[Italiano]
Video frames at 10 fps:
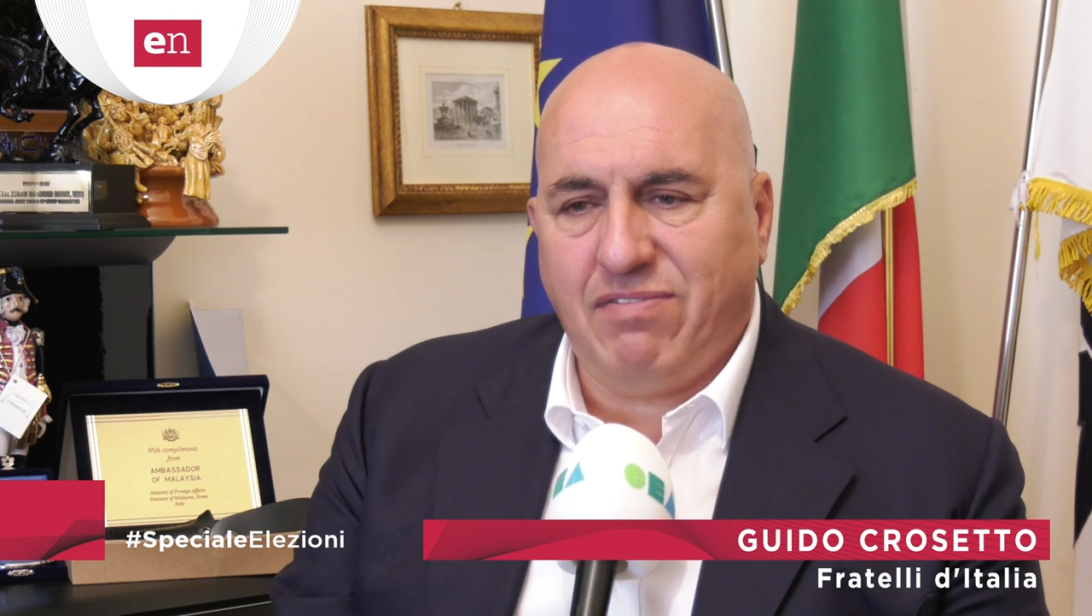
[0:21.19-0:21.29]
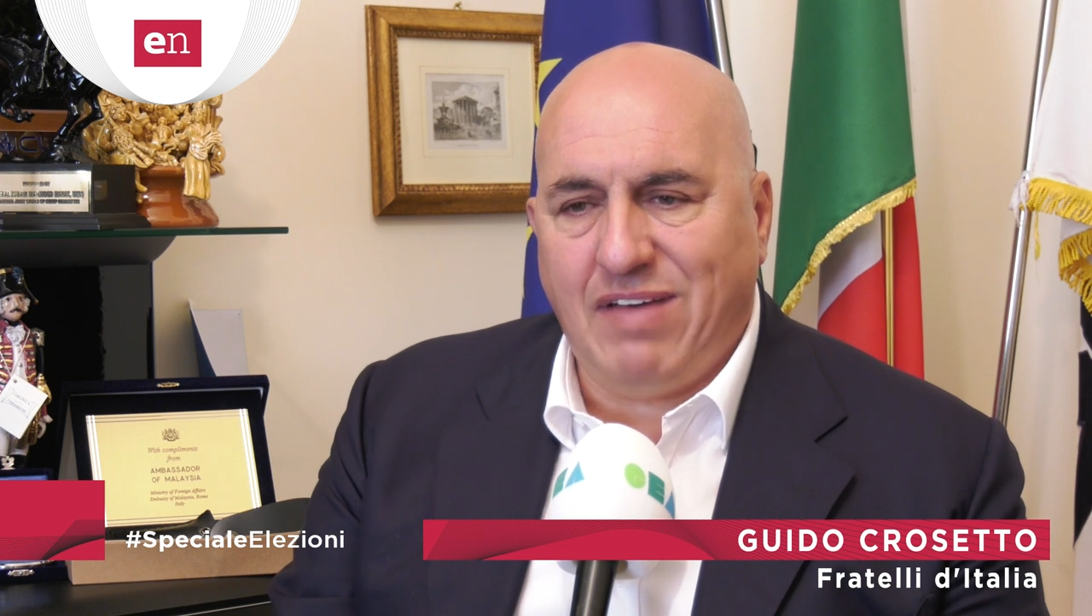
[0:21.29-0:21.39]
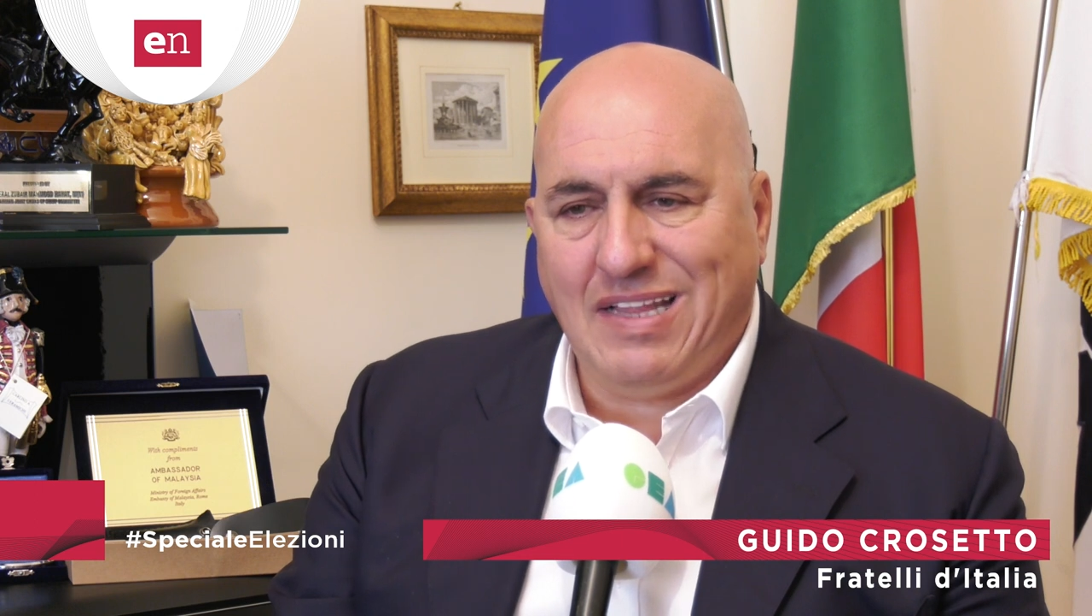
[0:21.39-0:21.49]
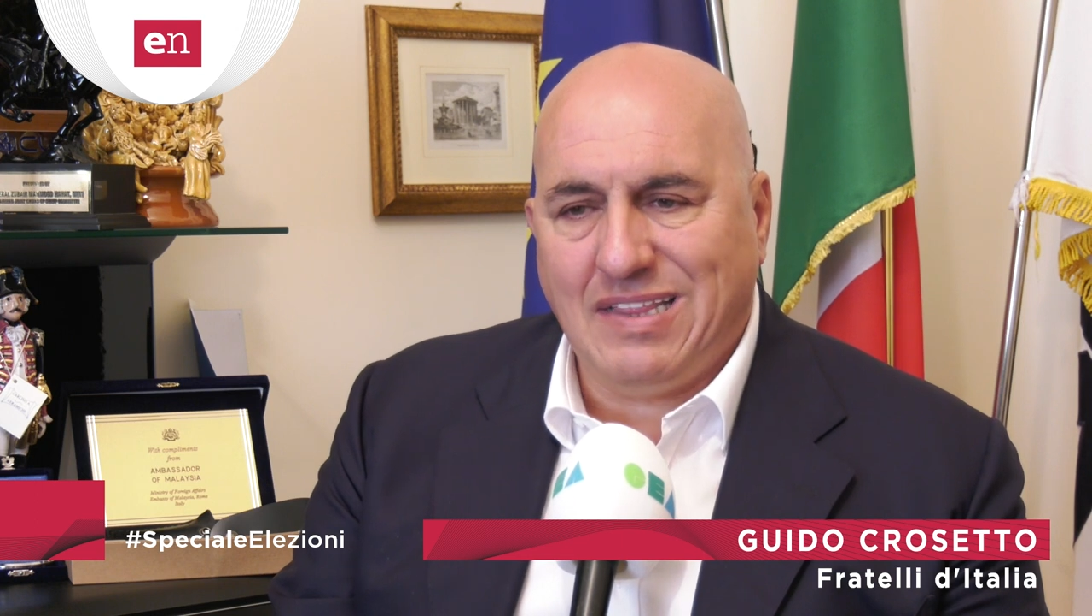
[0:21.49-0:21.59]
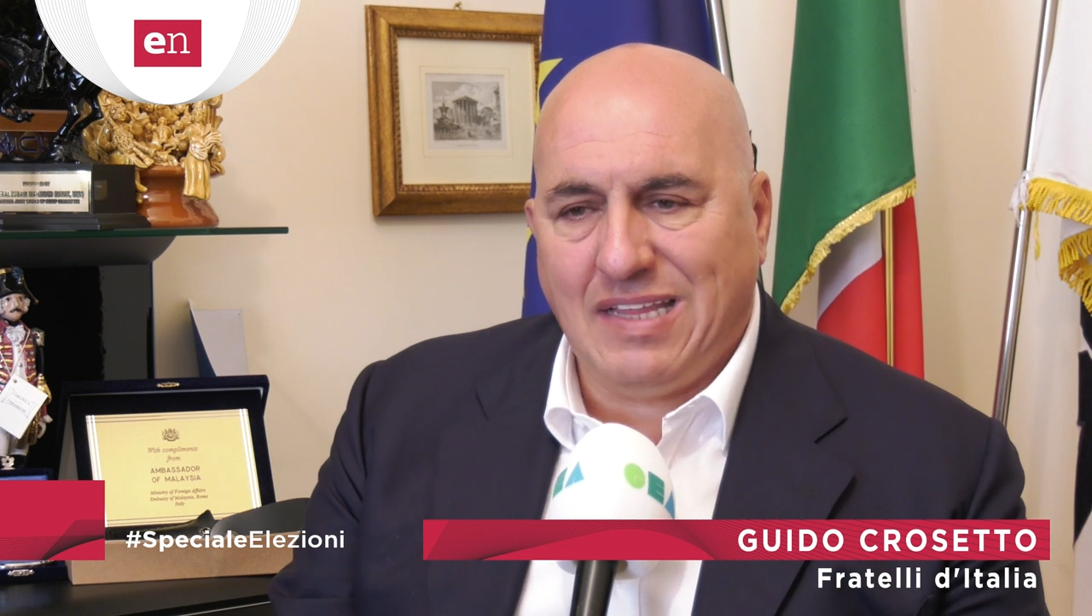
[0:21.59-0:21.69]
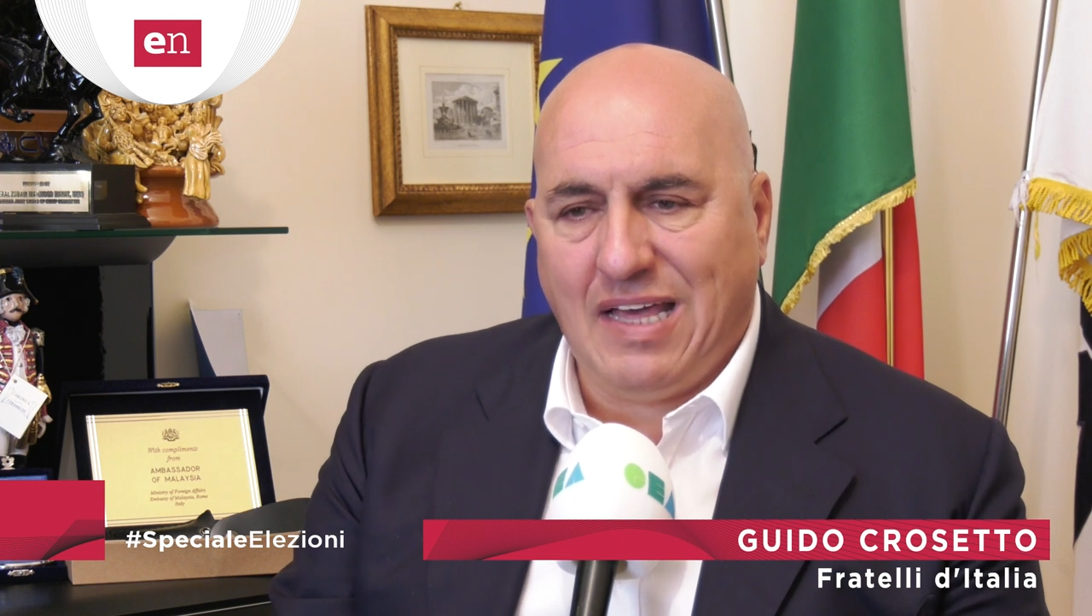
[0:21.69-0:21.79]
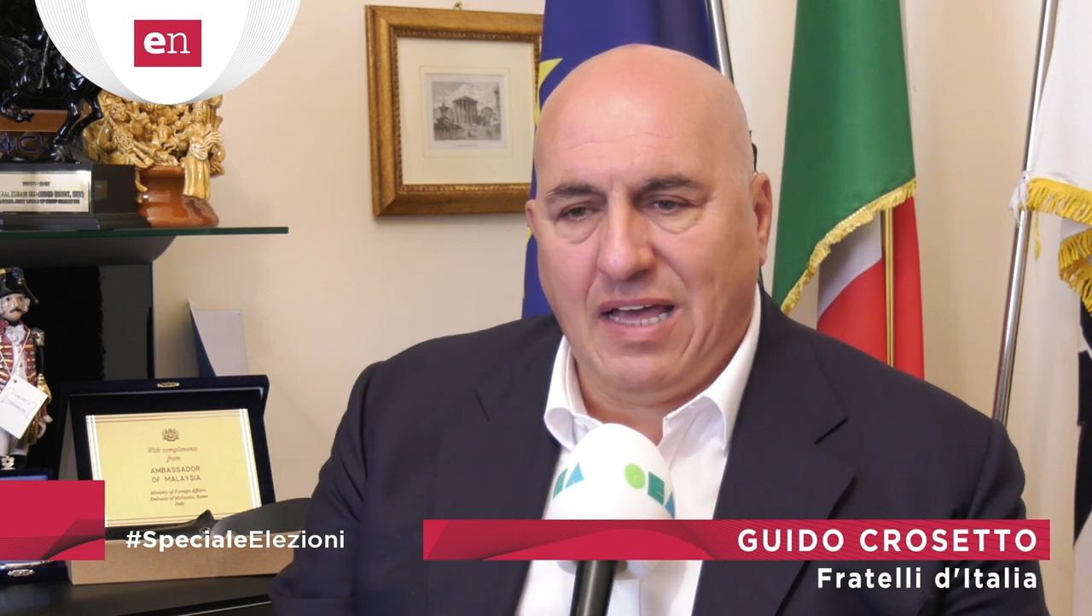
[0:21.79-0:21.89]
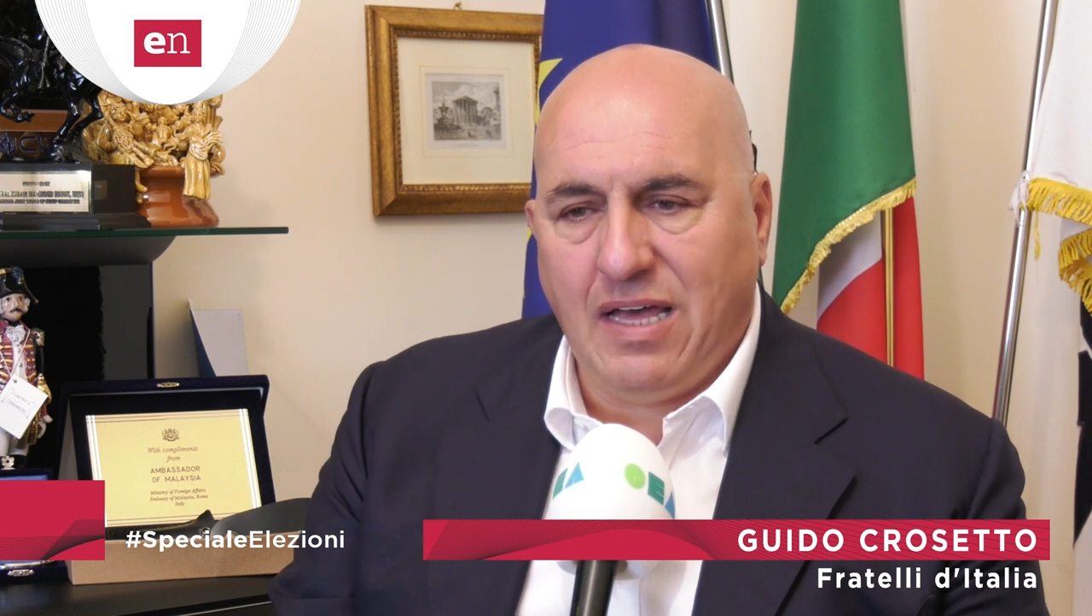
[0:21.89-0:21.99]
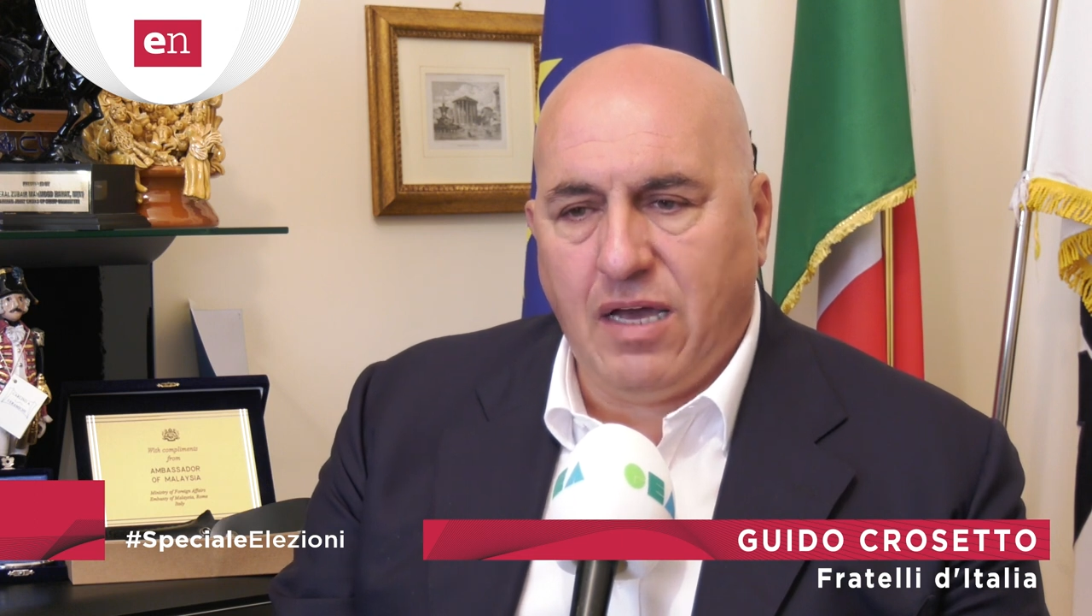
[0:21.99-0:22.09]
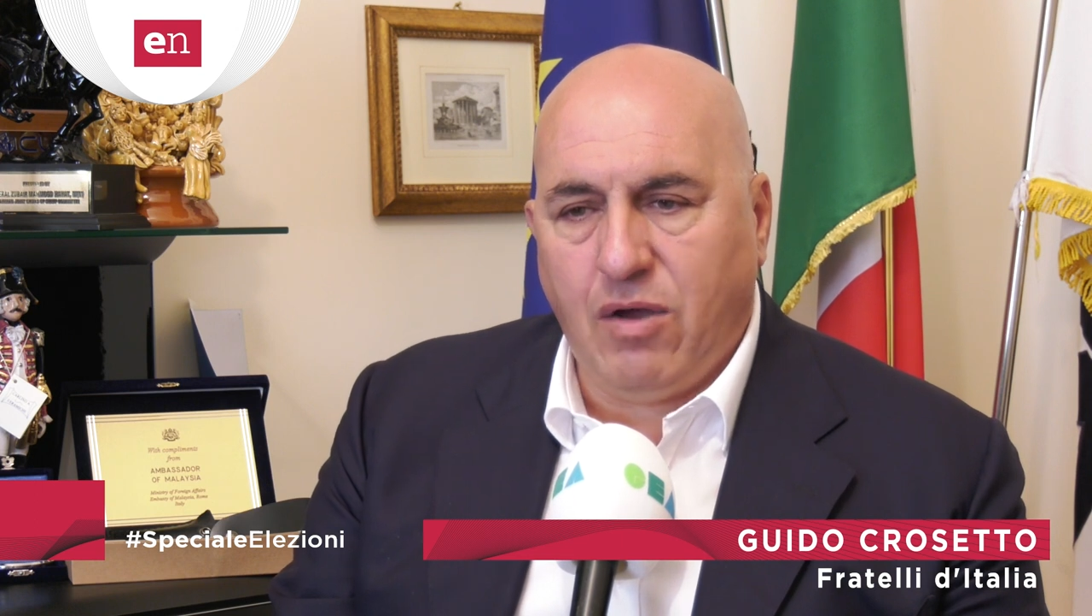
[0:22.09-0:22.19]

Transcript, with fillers: fatta